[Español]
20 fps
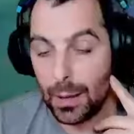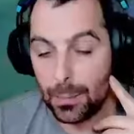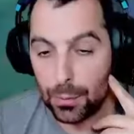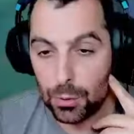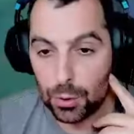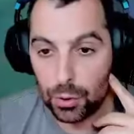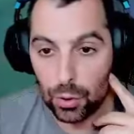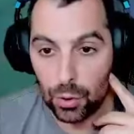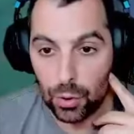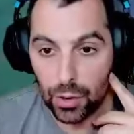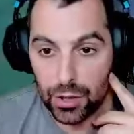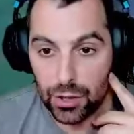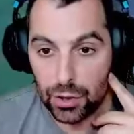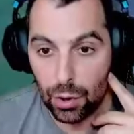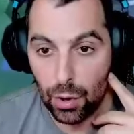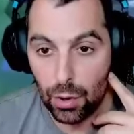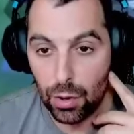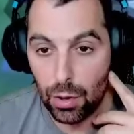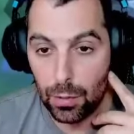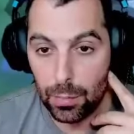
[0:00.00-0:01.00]
puesto
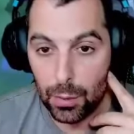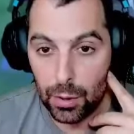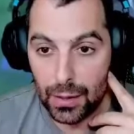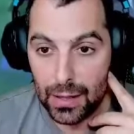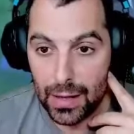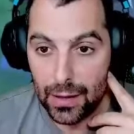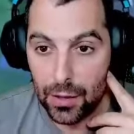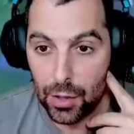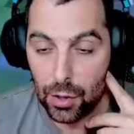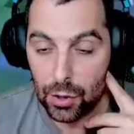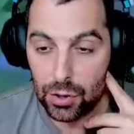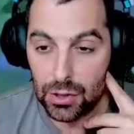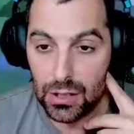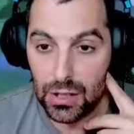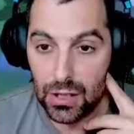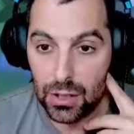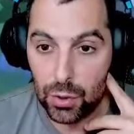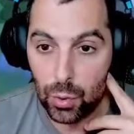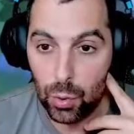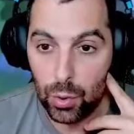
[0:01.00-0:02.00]
destrozo, porque adiós
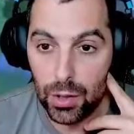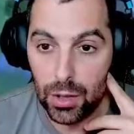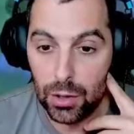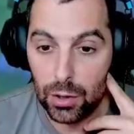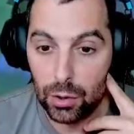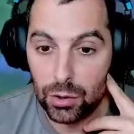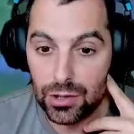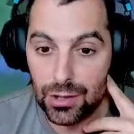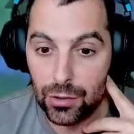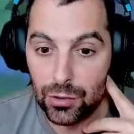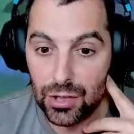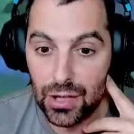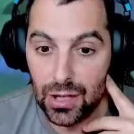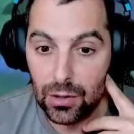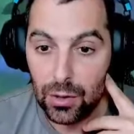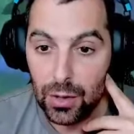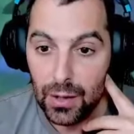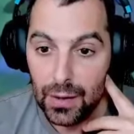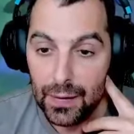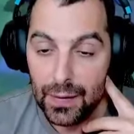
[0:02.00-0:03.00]
el escudito. Chao,
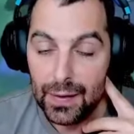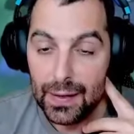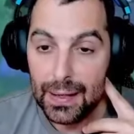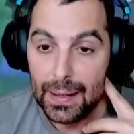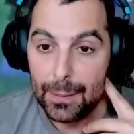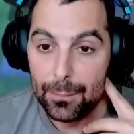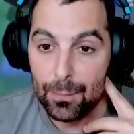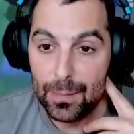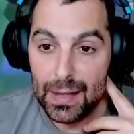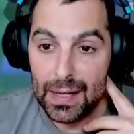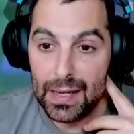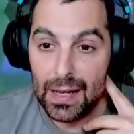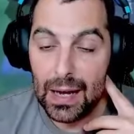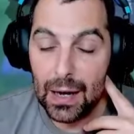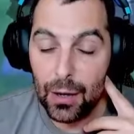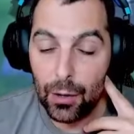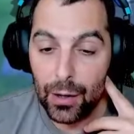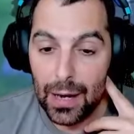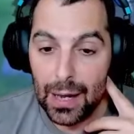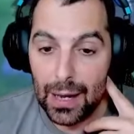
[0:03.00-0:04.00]
chao. Y
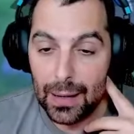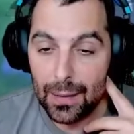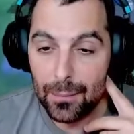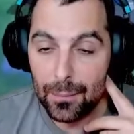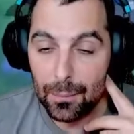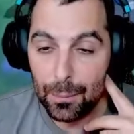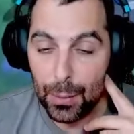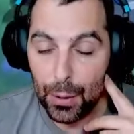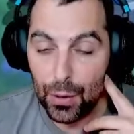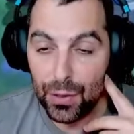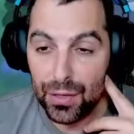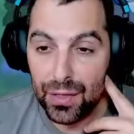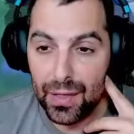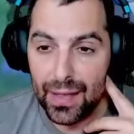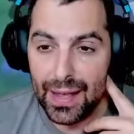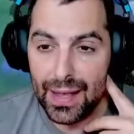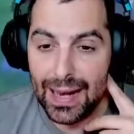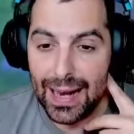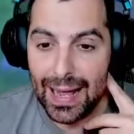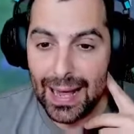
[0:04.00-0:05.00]
ahora
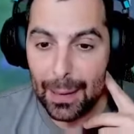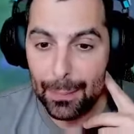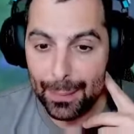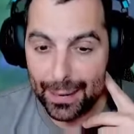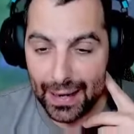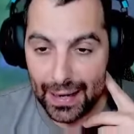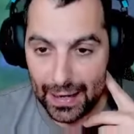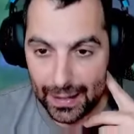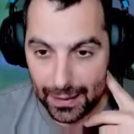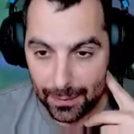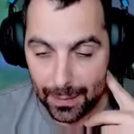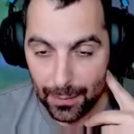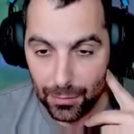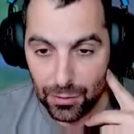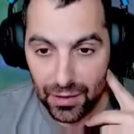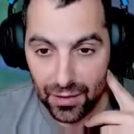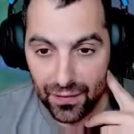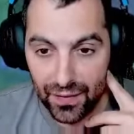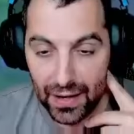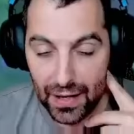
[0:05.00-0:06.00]
procede él a pegar.
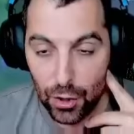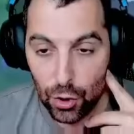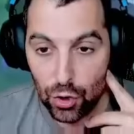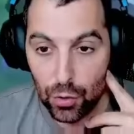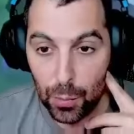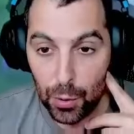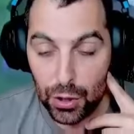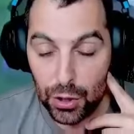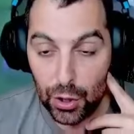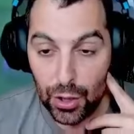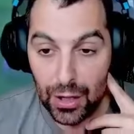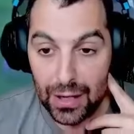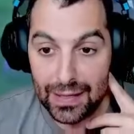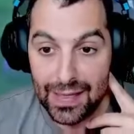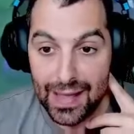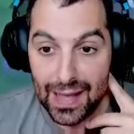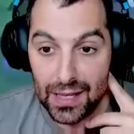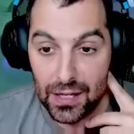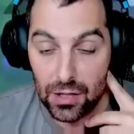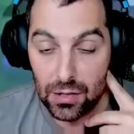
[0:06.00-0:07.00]
Vamos a fijarnos un poquito en el
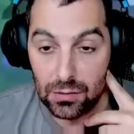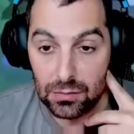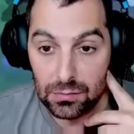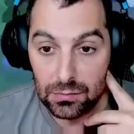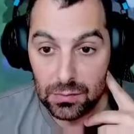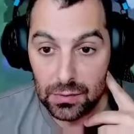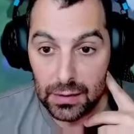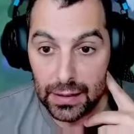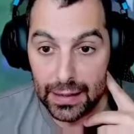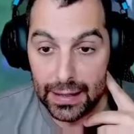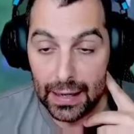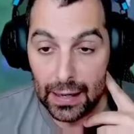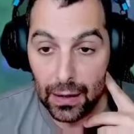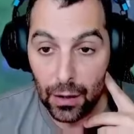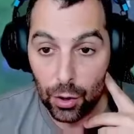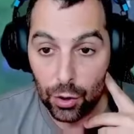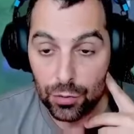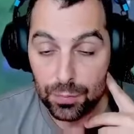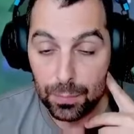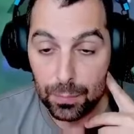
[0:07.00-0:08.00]
daño, en
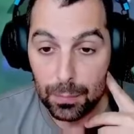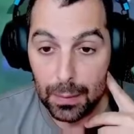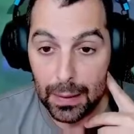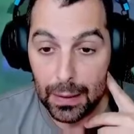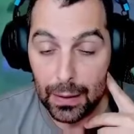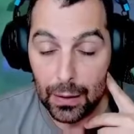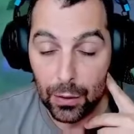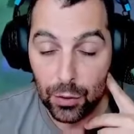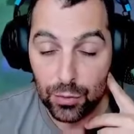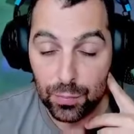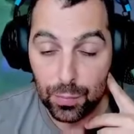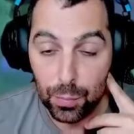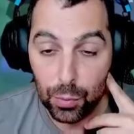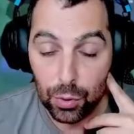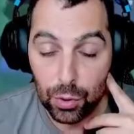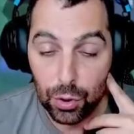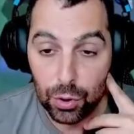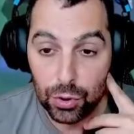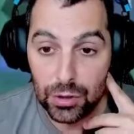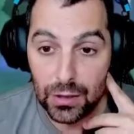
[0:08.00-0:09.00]
los,
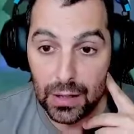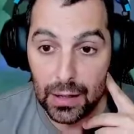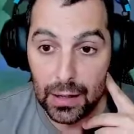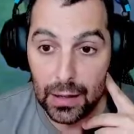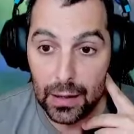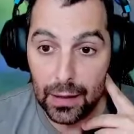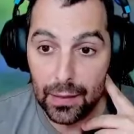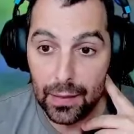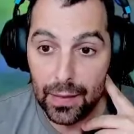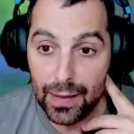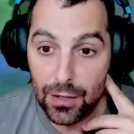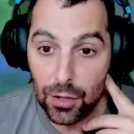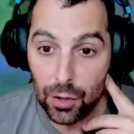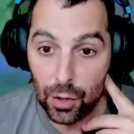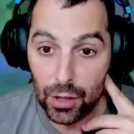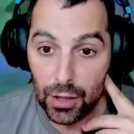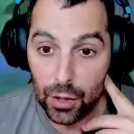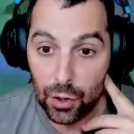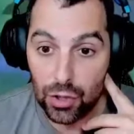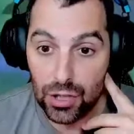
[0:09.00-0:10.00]
puntos de
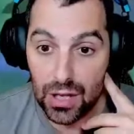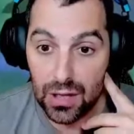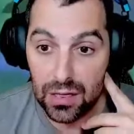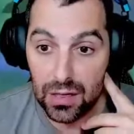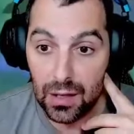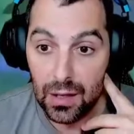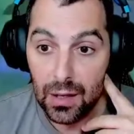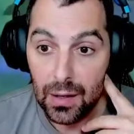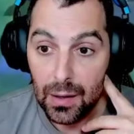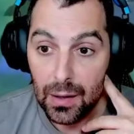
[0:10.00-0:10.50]
daño que nos hace.